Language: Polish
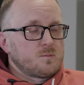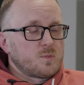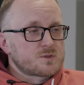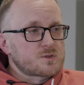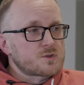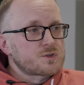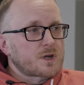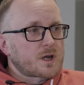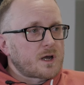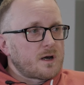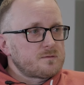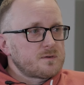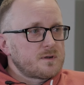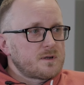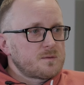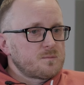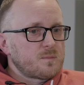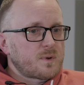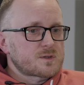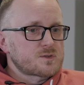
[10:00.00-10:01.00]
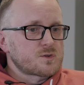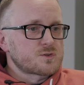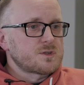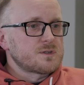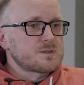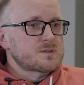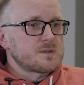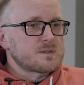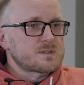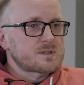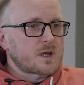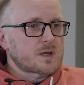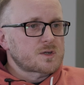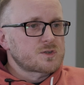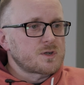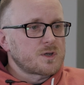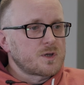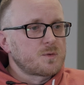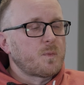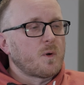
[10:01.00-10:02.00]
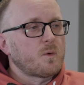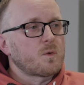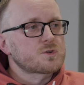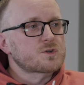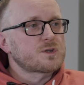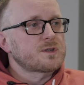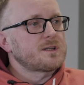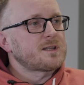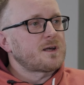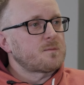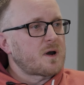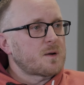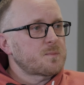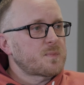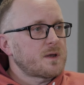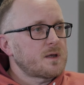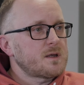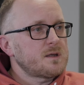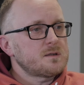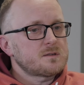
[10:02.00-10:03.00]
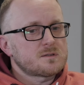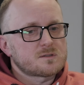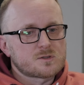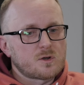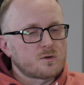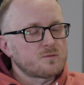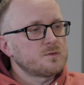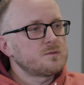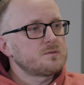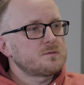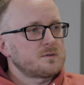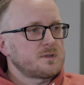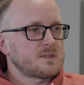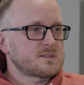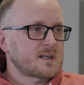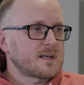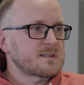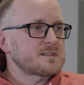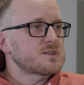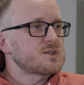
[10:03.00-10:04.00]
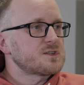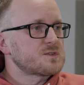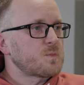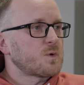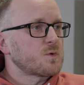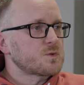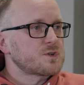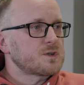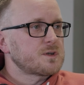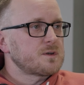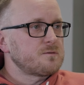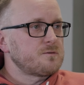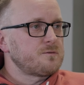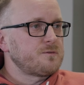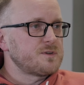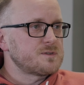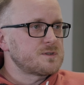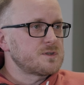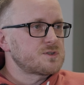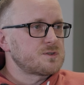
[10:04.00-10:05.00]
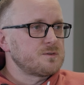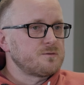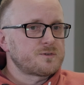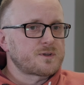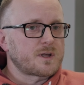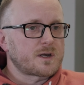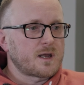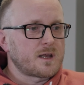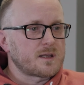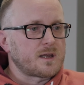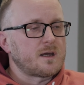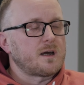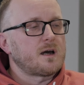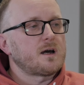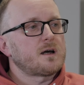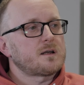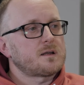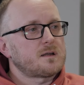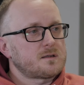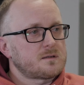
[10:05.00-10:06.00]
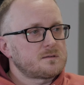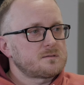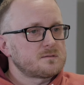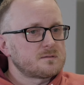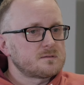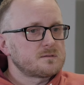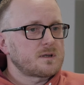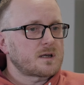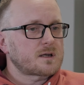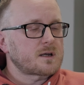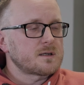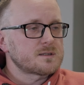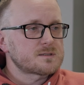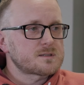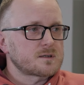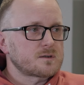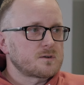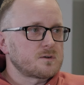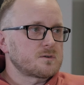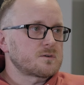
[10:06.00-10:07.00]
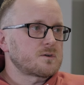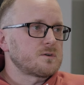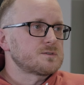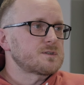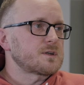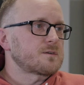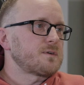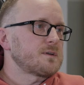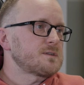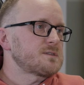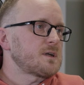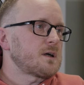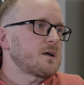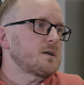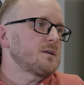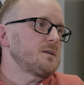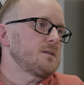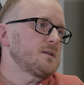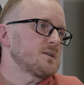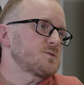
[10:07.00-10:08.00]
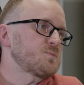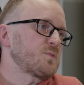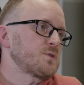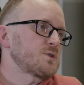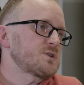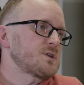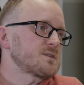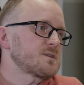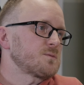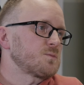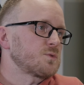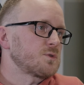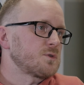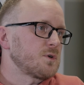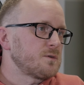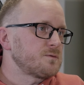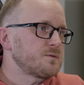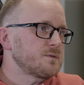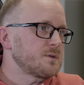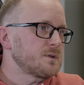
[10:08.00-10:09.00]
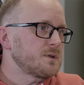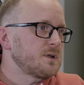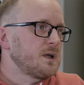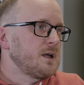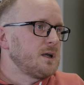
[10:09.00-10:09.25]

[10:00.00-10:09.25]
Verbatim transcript: Bo co ciekawe, bardzo często jest tak, że ich położenie na mapie znowu nie zgadza się z położeniem fizycznym w terenie. A jaka jest tego konsekwencja? Inna jest powierzchnia zabudowy,